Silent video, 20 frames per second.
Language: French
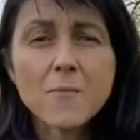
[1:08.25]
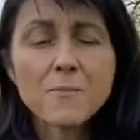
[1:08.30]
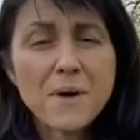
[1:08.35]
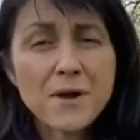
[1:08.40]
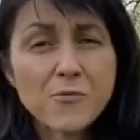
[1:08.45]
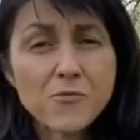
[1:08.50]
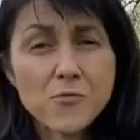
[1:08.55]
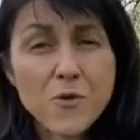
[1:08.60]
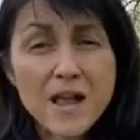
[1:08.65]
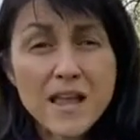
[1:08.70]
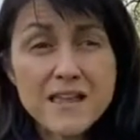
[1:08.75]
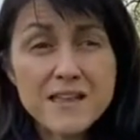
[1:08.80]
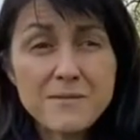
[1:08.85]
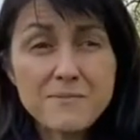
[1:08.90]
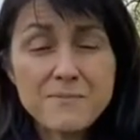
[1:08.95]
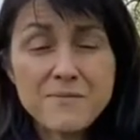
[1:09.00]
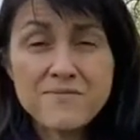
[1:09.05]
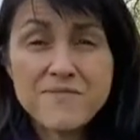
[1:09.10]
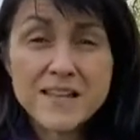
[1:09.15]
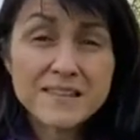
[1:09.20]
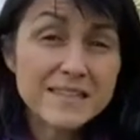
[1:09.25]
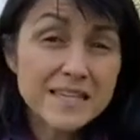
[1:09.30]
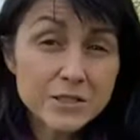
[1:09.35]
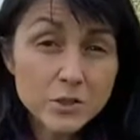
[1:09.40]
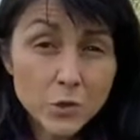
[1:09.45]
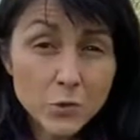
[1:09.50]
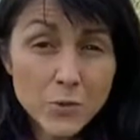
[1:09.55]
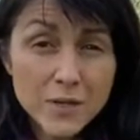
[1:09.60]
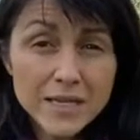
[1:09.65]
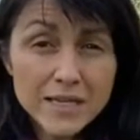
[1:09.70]
Parfois il va
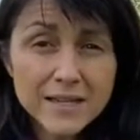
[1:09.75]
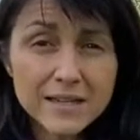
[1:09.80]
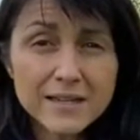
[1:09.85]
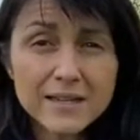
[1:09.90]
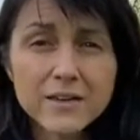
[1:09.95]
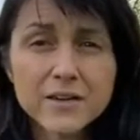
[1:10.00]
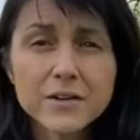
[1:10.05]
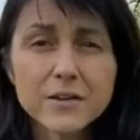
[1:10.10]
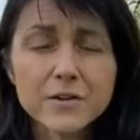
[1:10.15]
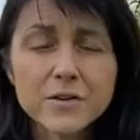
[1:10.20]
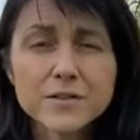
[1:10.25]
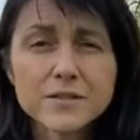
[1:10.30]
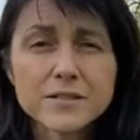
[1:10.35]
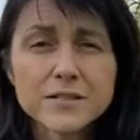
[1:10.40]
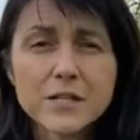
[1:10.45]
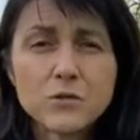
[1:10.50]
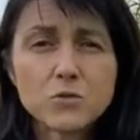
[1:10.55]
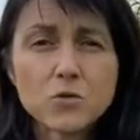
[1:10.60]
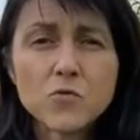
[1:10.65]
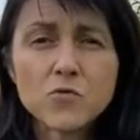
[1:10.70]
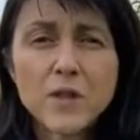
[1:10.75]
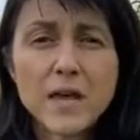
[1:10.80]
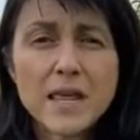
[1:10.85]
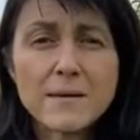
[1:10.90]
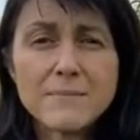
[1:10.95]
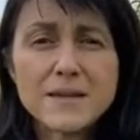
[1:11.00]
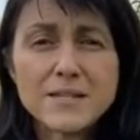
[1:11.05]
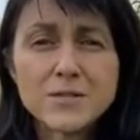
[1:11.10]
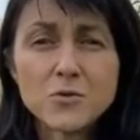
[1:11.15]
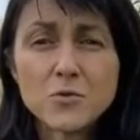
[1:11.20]
détruire ce qu'il trouve dans
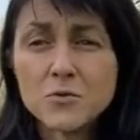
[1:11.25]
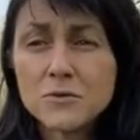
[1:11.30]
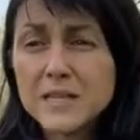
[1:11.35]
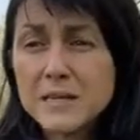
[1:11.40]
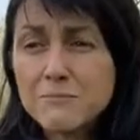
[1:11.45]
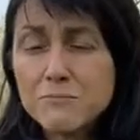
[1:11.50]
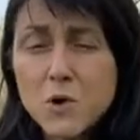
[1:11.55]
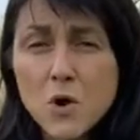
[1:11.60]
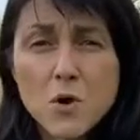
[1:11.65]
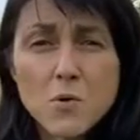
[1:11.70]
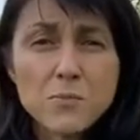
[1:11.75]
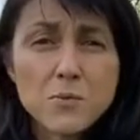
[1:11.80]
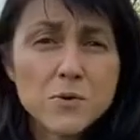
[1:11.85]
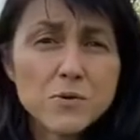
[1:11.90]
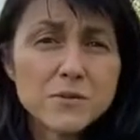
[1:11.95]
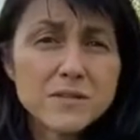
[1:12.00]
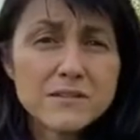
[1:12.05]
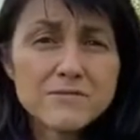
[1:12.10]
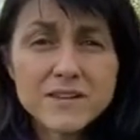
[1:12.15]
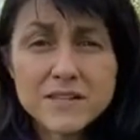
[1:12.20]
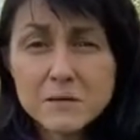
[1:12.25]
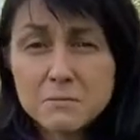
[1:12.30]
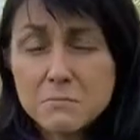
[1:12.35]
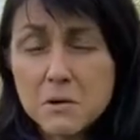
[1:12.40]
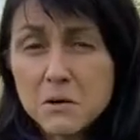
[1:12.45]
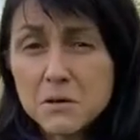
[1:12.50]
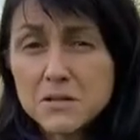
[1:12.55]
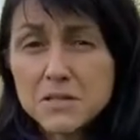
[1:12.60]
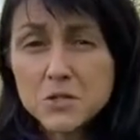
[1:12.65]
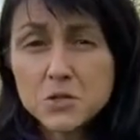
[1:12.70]
la maison, des meubles, des
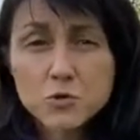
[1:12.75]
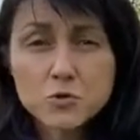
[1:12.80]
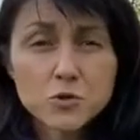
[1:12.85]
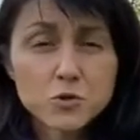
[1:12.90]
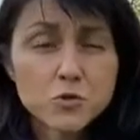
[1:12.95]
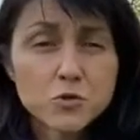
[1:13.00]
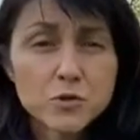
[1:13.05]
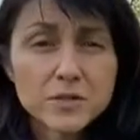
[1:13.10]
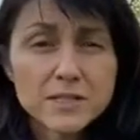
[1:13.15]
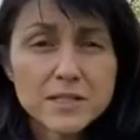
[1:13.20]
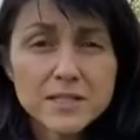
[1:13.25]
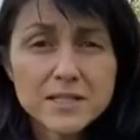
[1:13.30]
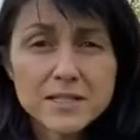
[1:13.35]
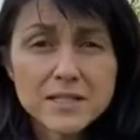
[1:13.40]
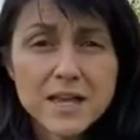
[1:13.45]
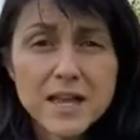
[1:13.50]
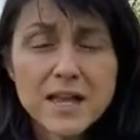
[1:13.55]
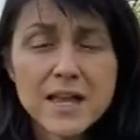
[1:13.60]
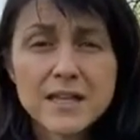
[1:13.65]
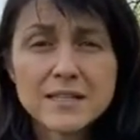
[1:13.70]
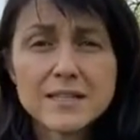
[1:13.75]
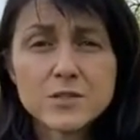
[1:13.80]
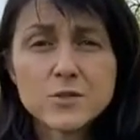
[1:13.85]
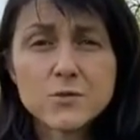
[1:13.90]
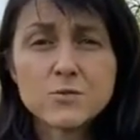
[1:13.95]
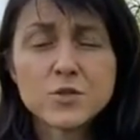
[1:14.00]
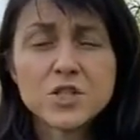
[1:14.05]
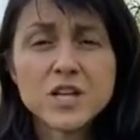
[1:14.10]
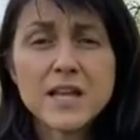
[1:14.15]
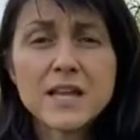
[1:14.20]
vêtements, des chaussures, des,
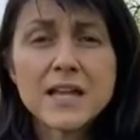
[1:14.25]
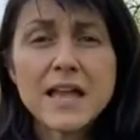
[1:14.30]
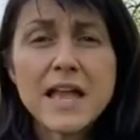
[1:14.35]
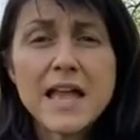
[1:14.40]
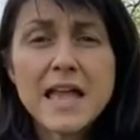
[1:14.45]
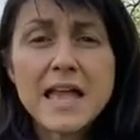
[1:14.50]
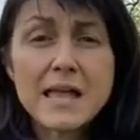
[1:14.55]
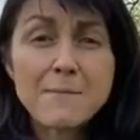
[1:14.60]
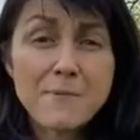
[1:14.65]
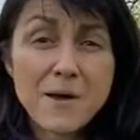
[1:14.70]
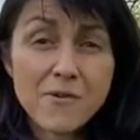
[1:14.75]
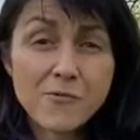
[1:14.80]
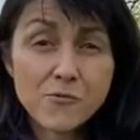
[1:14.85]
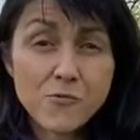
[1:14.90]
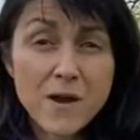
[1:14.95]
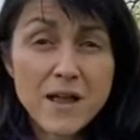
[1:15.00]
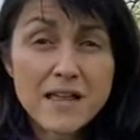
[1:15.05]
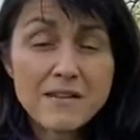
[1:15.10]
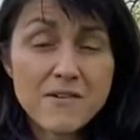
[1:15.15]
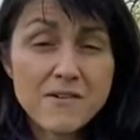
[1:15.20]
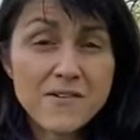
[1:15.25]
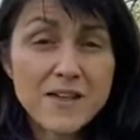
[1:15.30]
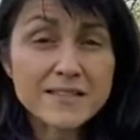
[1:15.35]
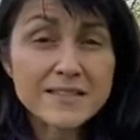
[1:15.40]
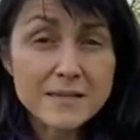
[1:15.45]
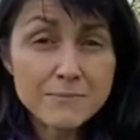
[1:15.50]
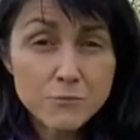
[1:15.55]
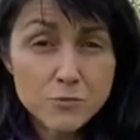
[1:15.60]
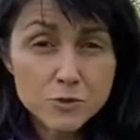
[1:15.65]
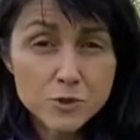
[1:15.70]
objets. Et parfois il va faire
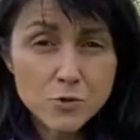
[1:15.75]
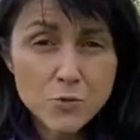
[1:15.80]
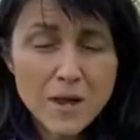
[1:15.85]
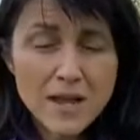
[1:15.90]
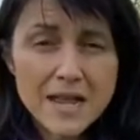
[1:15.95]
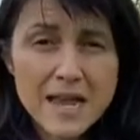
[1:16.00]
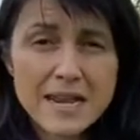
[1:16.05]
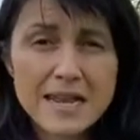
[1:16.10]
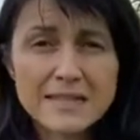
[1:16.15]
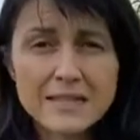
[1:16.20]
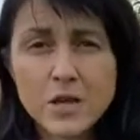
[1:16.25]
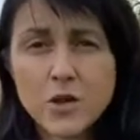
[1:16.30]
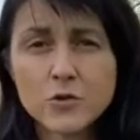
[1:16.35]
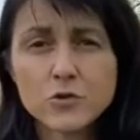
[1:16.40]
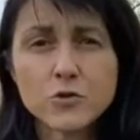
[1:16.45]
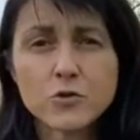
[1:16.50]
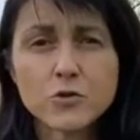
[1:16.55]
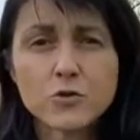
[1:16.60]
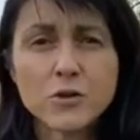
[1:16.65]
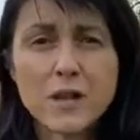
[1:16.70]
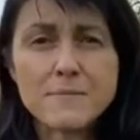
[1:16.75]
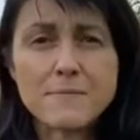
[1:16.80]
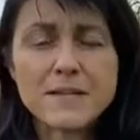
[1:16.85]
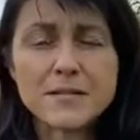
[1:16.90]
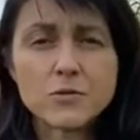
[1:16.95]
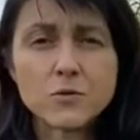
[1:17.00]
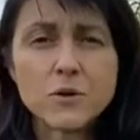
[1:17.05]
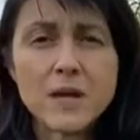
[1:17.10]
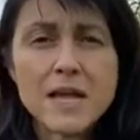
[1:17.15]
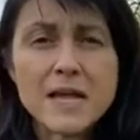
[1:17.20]
ses besoins à l'intérieur de, la
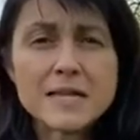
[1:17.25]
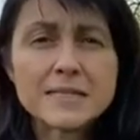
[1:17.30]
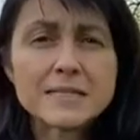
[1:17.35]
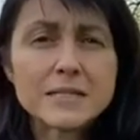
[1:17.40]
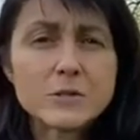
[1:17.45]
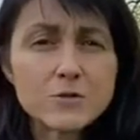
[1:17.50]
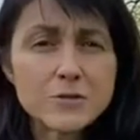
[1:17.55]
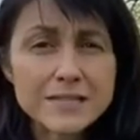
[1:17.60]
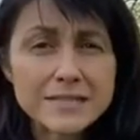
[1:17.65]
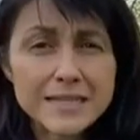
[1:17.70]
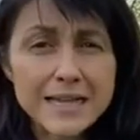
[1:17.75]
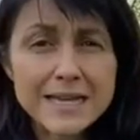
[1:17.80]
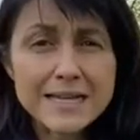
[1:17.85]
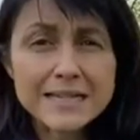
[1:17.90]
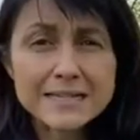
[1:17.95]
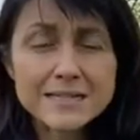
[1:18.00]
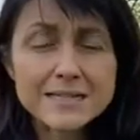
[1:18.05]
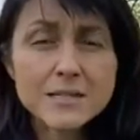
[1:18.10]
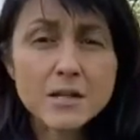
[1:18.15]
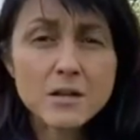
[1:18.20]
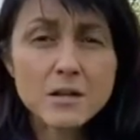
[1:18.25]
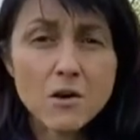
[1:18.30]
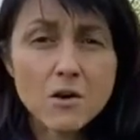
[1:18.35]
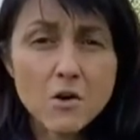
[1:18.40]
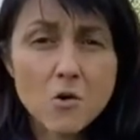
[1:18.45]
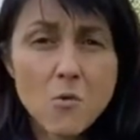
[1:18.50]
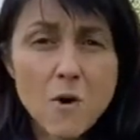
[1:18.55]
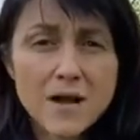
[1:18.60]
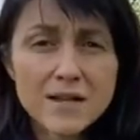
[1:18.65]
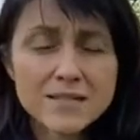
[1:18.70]
maison. C'est le stress,
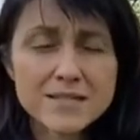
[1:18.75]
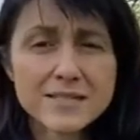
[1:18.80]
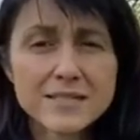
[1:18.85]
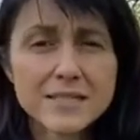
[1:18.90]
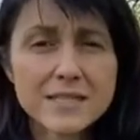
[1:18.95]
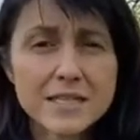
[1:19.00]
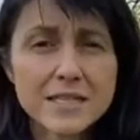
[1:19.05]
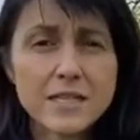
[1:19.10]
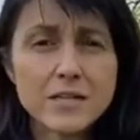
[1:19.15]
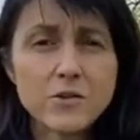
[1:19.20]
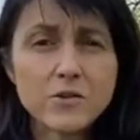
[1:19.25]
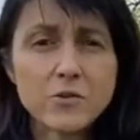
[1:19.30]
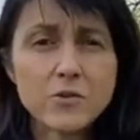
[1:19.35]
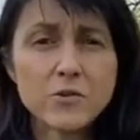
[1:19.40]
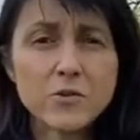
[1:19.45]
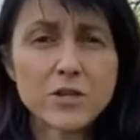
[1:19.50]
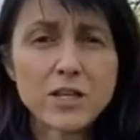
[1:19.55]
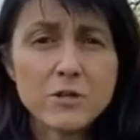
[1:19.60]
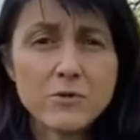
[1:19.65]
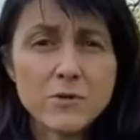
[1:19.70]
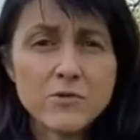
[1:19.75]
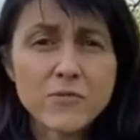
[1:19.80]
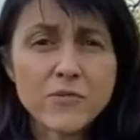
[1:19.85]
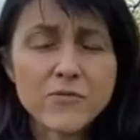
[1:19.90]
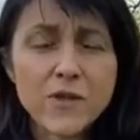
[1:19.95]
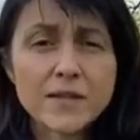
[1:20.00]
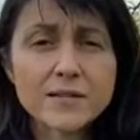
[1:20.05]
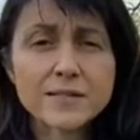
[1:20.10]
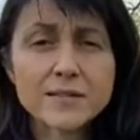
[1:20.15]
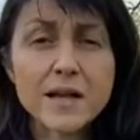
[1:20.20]
l'angoisse qui, qui, lui fait
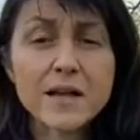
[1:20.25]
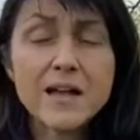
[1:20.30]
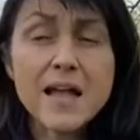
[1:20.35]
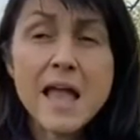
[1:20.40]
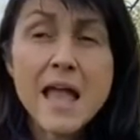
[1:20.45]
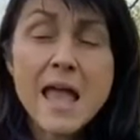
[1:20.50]
faire ça.